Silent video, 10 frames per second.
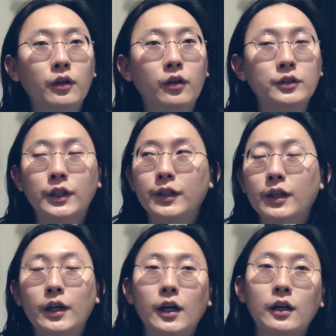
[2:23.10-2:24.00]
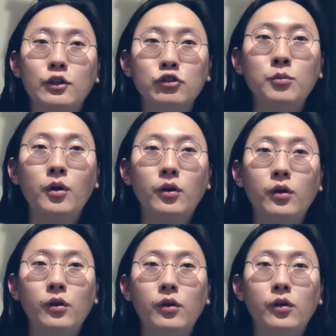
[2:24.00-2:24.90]
어, 제 생각?
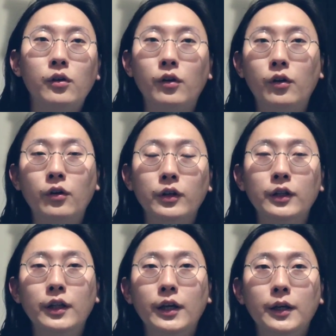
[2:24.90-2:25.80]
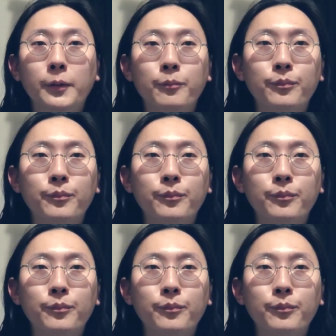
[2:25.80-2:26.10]
루머인데,